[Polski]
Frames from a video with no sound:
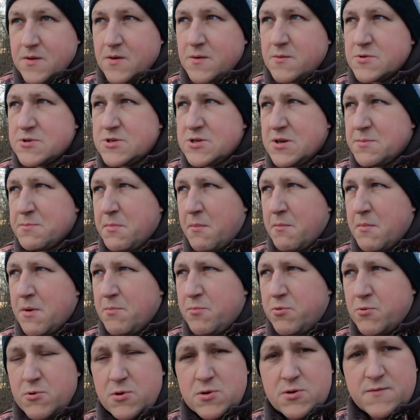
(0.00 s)
No dzisiaj mamy
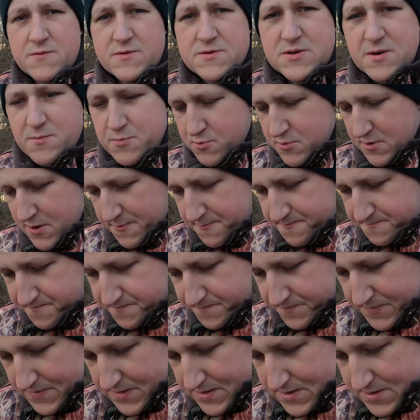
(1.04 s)
pół lodowisko, pół nie.
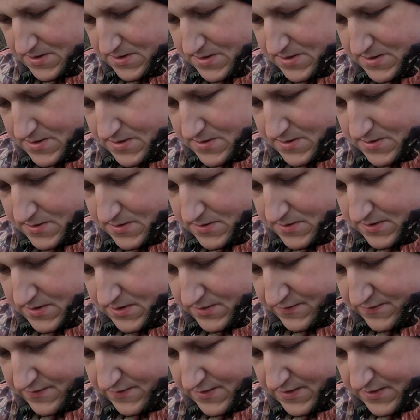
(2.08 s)

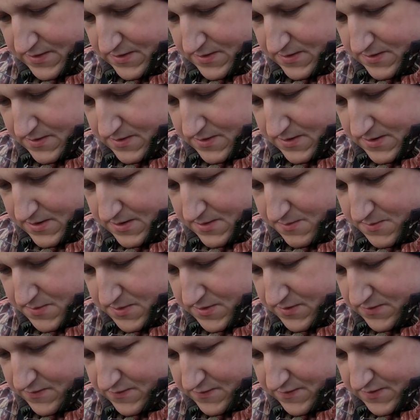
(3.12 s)
D4,
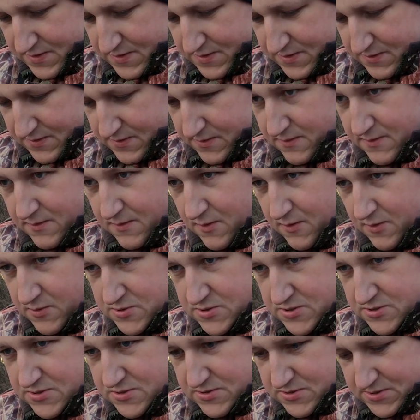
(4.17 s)
MI4,
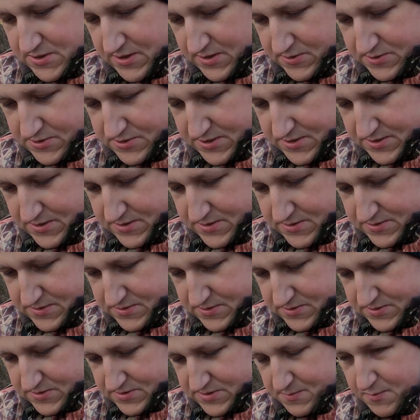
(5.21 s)
OC, jakoś tak.
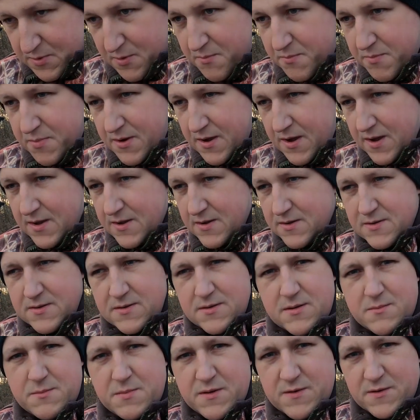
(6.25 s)
Co to za bombka?
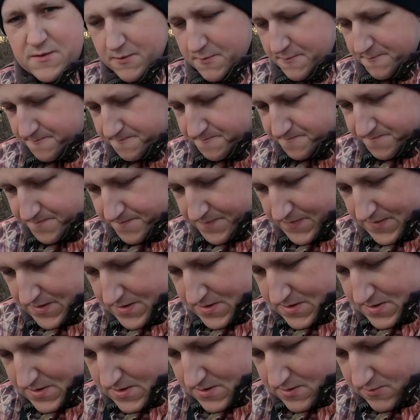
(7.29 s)
Yy, bizon.
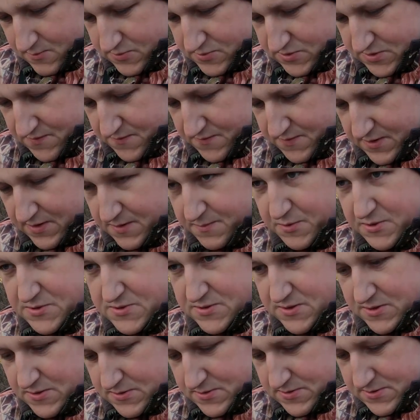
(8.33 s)
Kusownik,
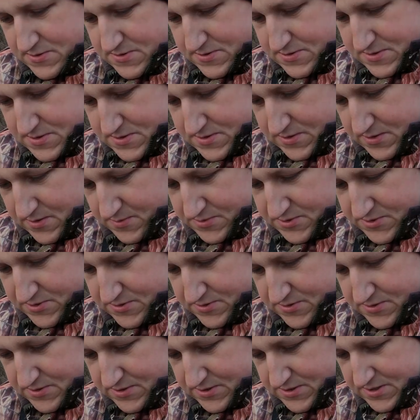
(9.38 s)
pozdro.
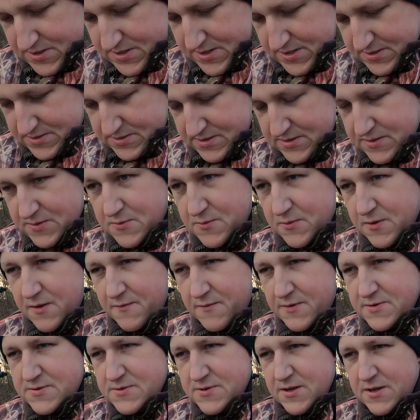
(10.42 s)
Thompson, nigdy nie rezygnuj,
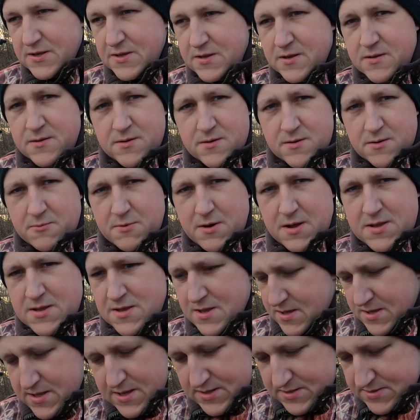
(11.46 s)
never surrender.
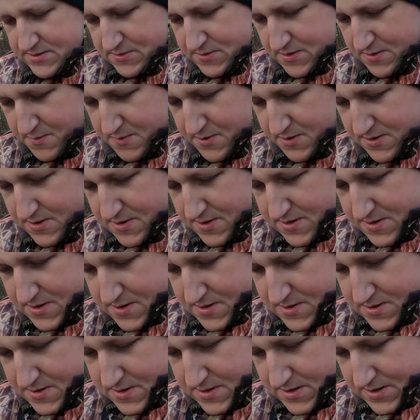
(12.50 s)
Dokładnie, nie rezygnujemy.
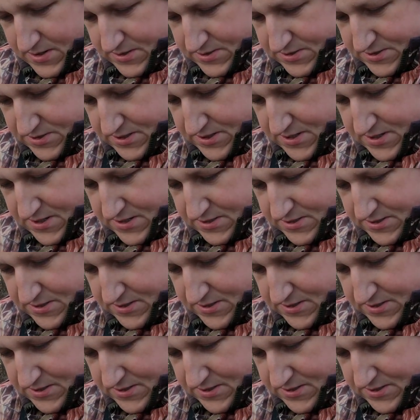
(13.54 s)
Andrzej G,